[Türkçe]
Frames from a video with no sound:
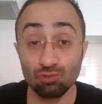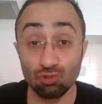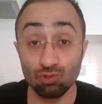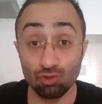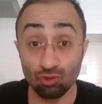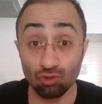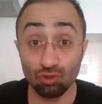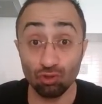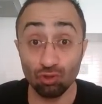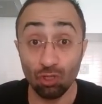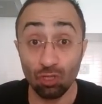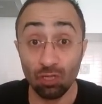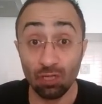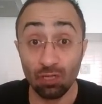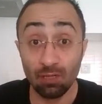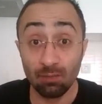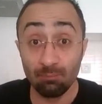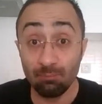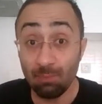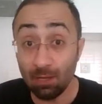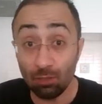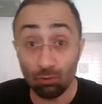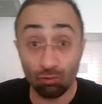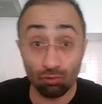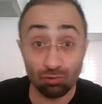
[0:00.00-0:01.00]
Çünkü
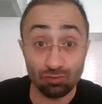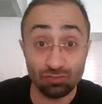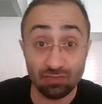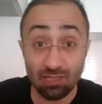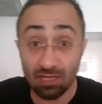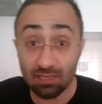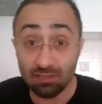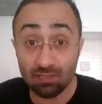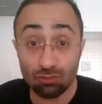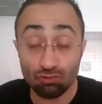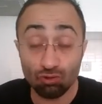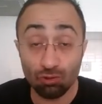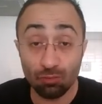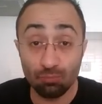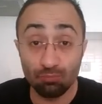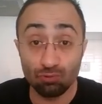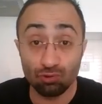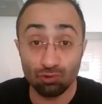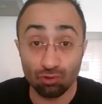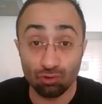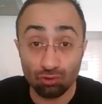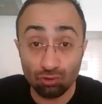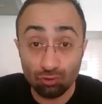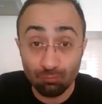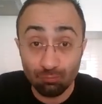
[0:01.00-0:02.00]
ben onu sağda sola
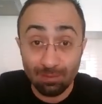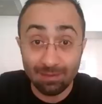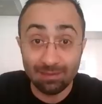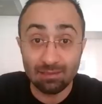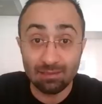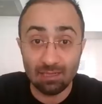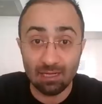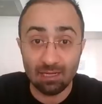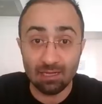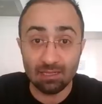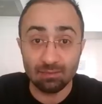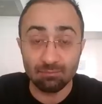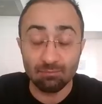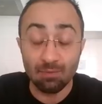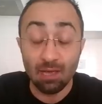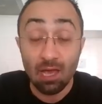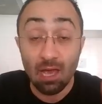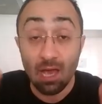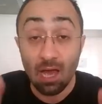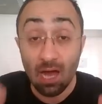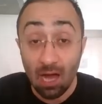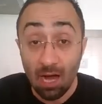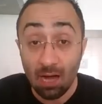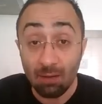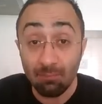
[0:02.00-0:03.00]
püskürttüm ben ilerledim.
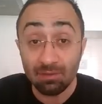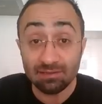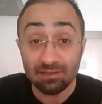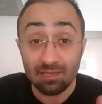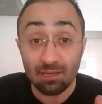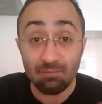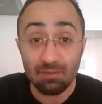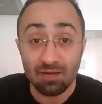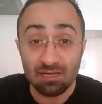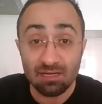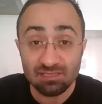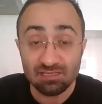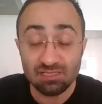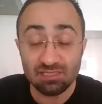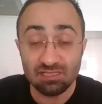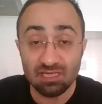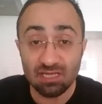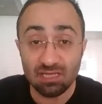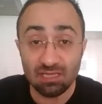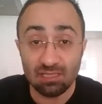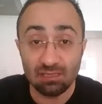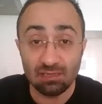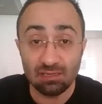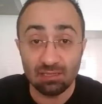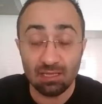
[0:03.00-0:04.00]
Ama tam aksi
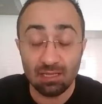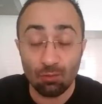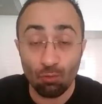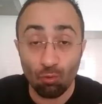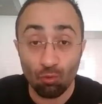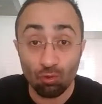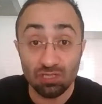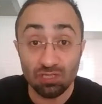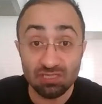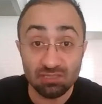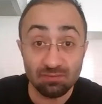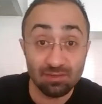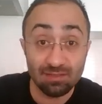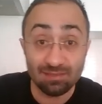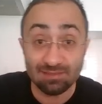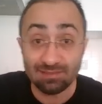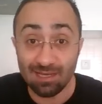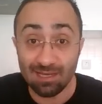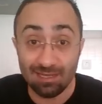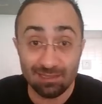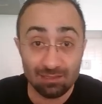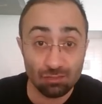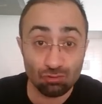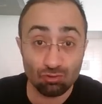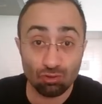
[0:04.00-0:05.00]
şekilde o kişi beni
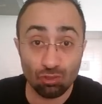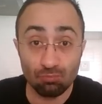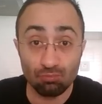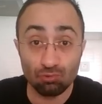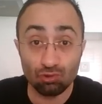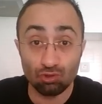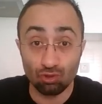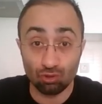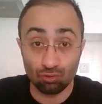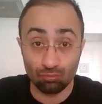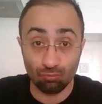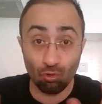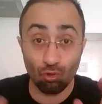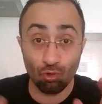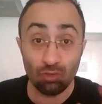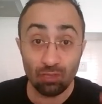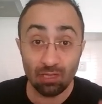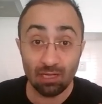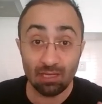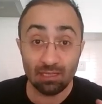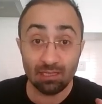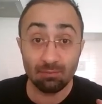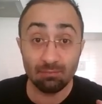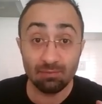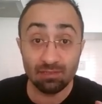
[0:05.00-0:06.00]
sağda sola püskürtüp o
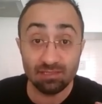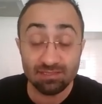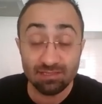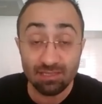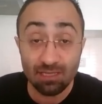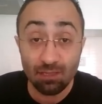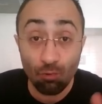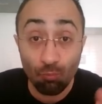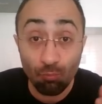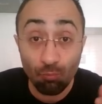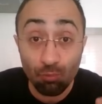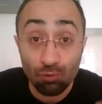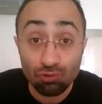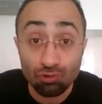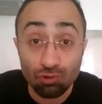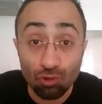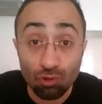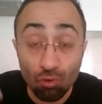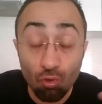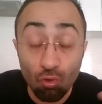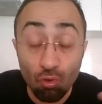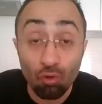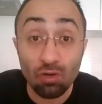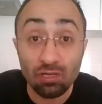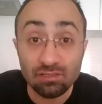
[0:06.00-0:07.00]
ilerleyebilirse o
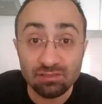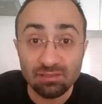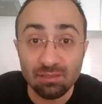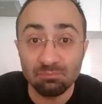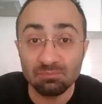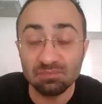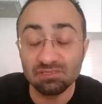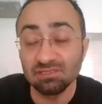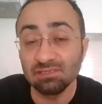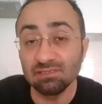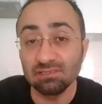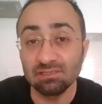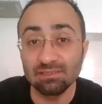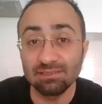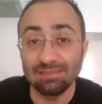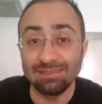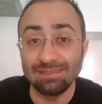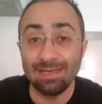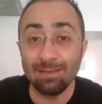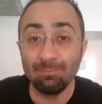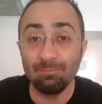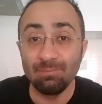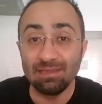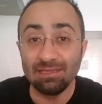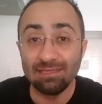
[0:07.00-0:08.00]
pozisyonu o kazanmıştır
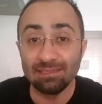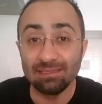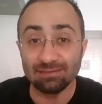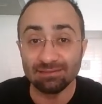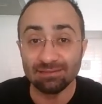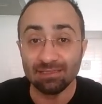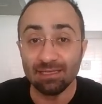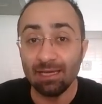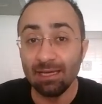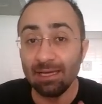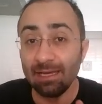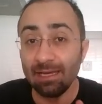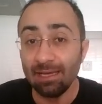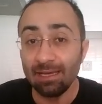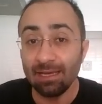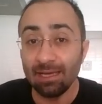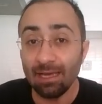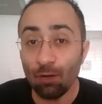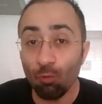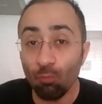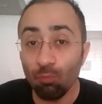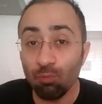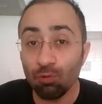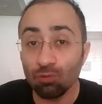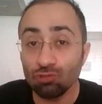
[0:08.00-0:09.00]
diyebiliriz.
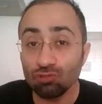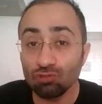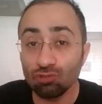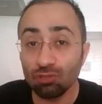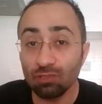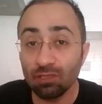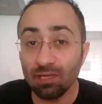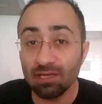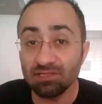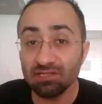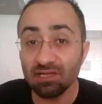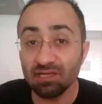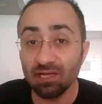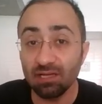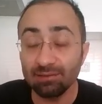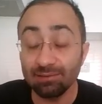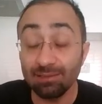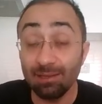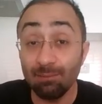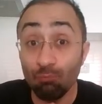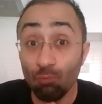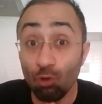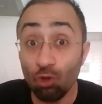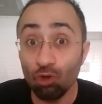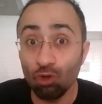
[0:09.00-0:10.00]
Yani o pozisyonu gerçek
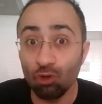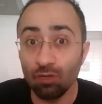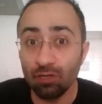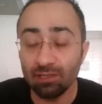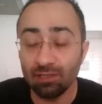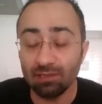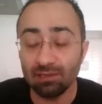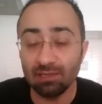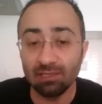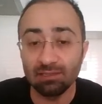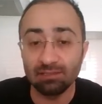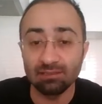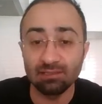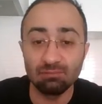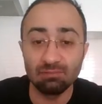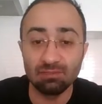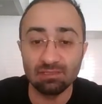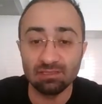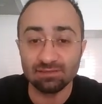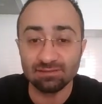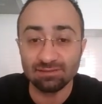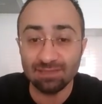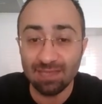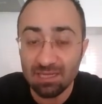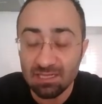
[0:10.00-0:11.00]
hayattan böyle
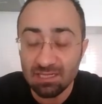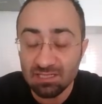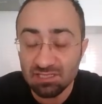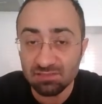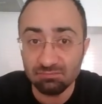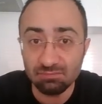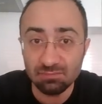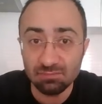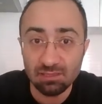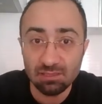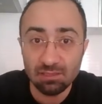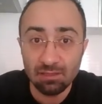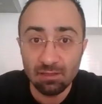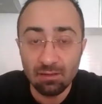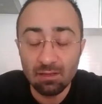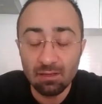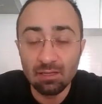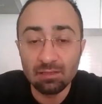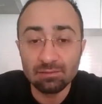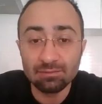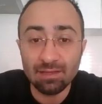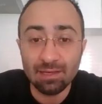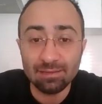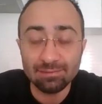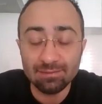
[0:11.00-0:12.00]
örneklendirebiliriz. Gelin şimdi
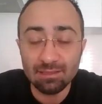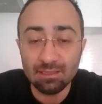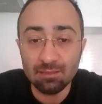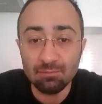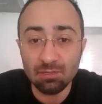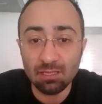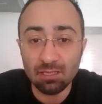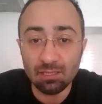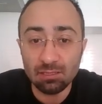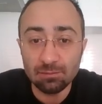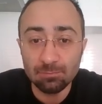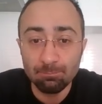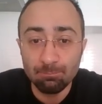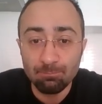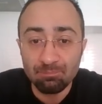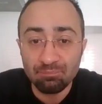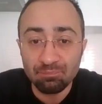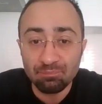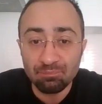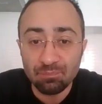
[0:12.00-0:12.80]
tahtaya bakalım.